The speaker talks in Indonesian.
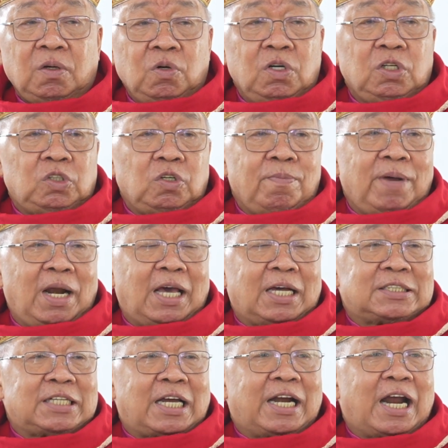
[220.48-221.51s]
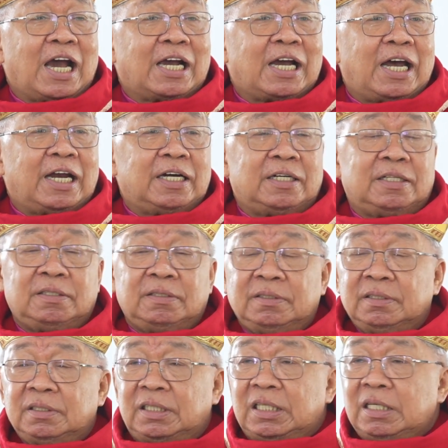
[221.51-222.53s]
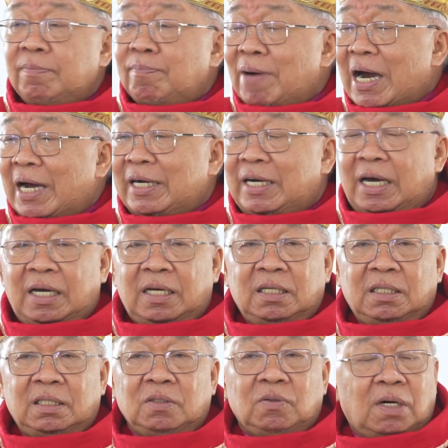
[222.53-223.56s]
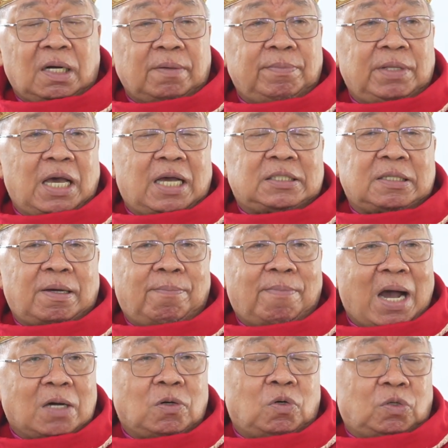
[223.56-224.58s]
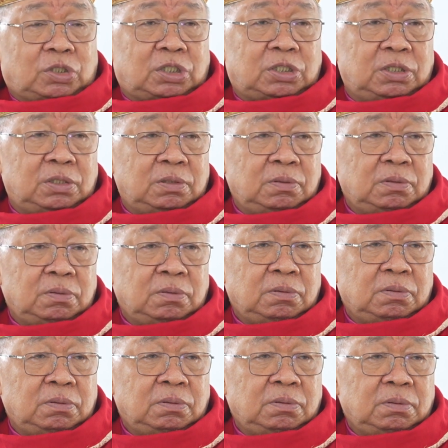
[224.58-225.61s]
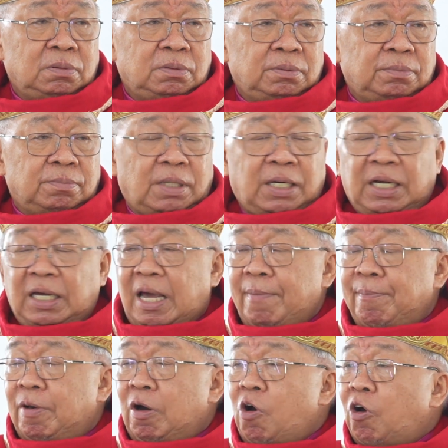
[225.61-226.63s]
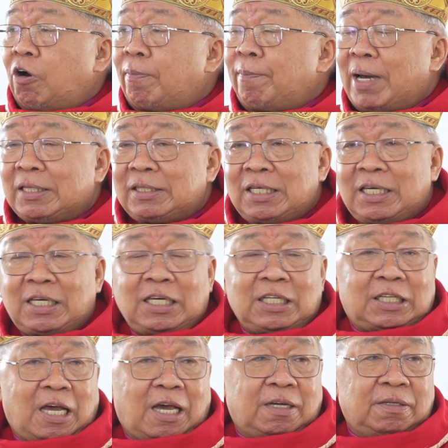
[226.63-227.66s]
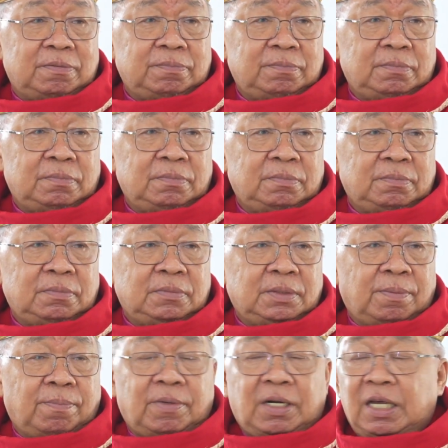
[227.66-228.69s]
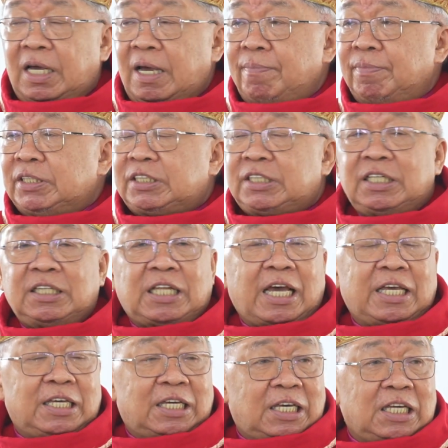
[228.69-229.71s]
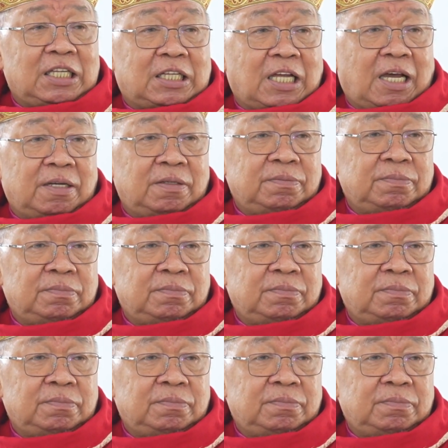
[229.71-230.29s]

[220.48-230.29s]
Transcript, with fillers: untuk melaksanakan ibadah. Luar biasa bagus. Mereka menghormati kita. Mereka mencintai kita.